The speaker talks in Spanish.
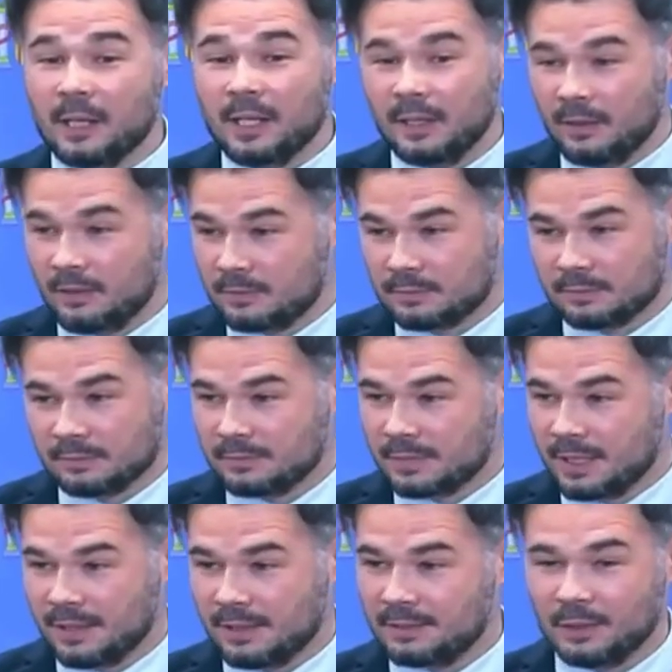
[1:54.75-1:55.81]
el vídeo.
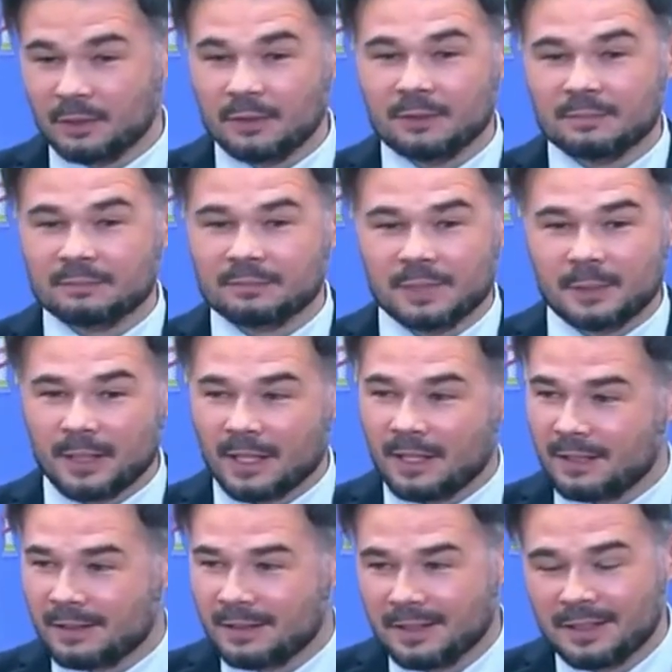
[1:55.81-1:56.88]
No, no,
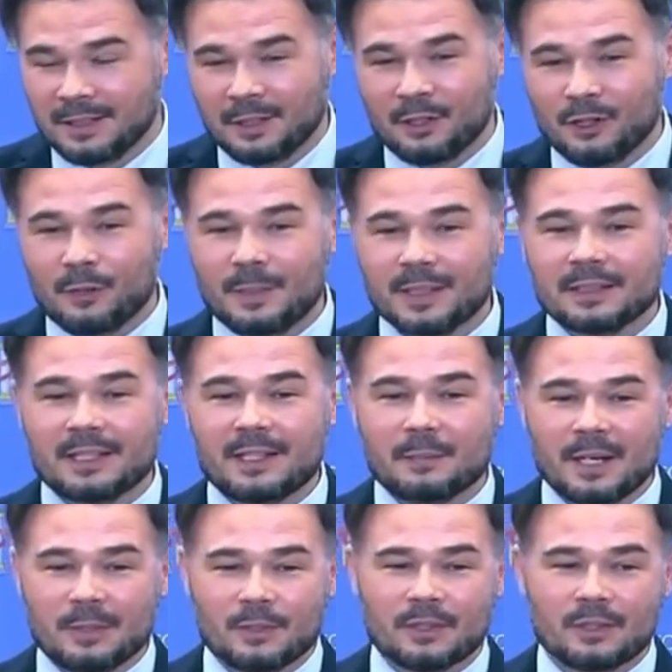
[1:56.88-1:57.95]
no, queremos
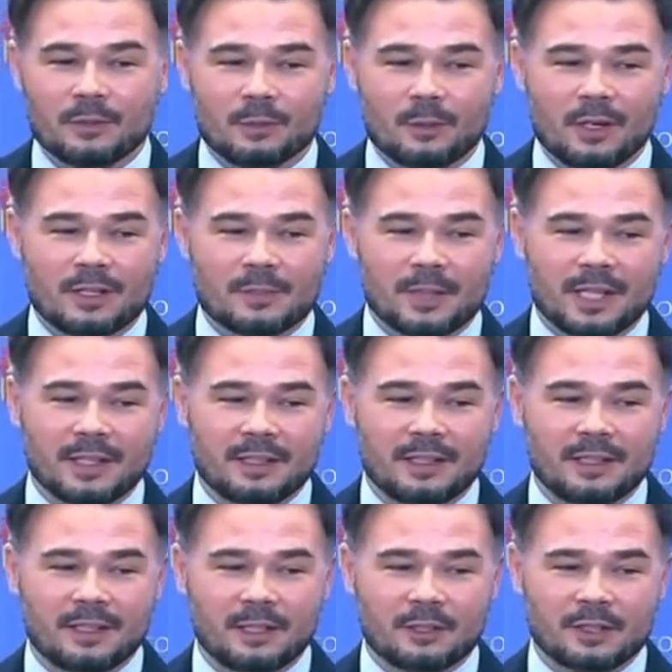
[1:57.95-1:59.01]

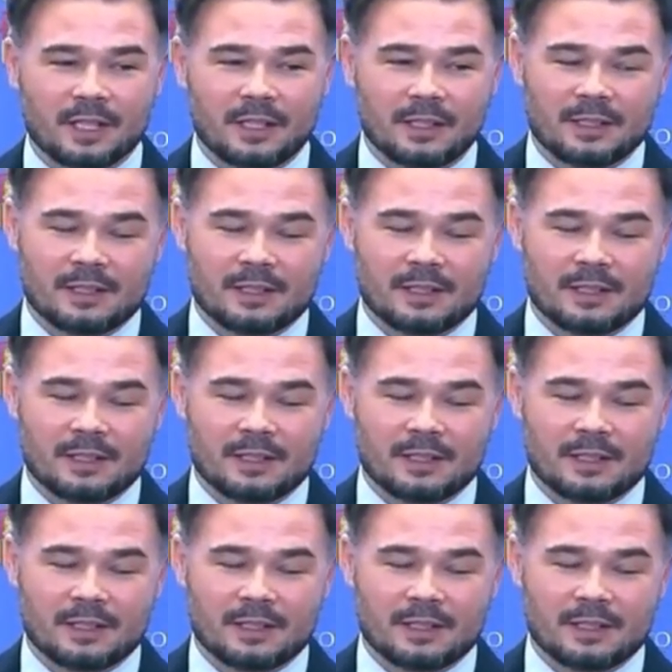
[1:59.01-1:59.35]
mediáticas de la otra